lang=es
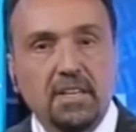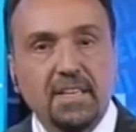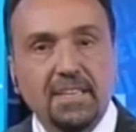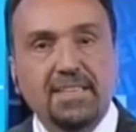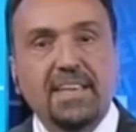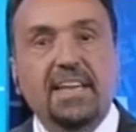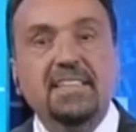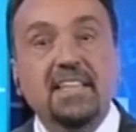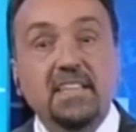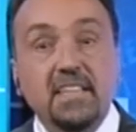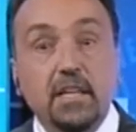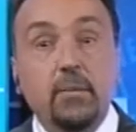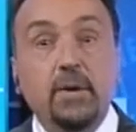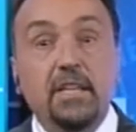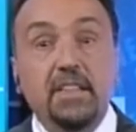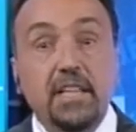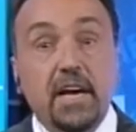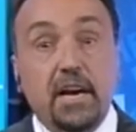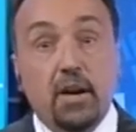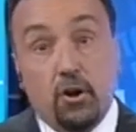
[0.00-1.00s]
tratan de
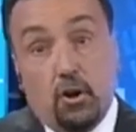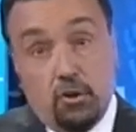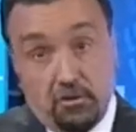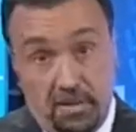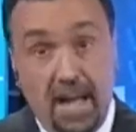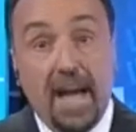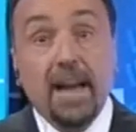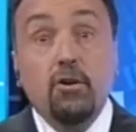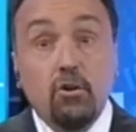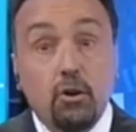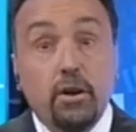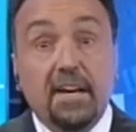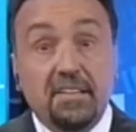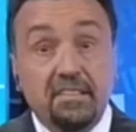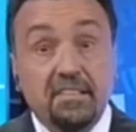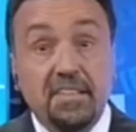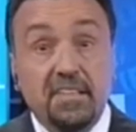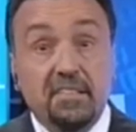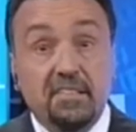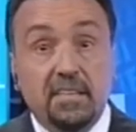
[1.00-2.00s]
vendernos algo que
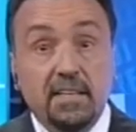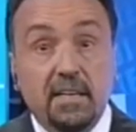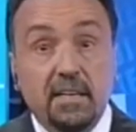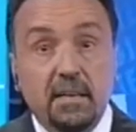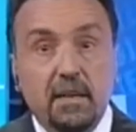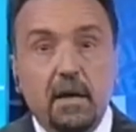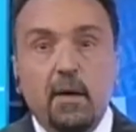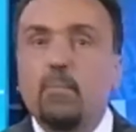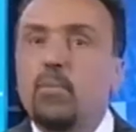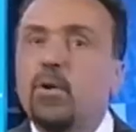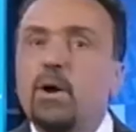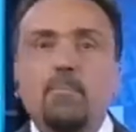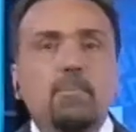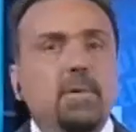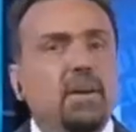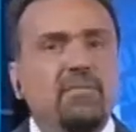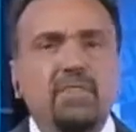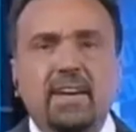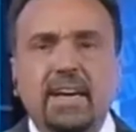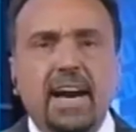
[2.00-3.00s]
existe, pero
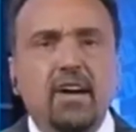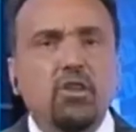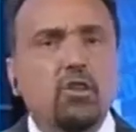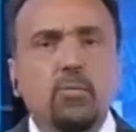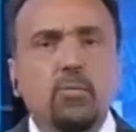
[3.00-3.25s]
amplificado y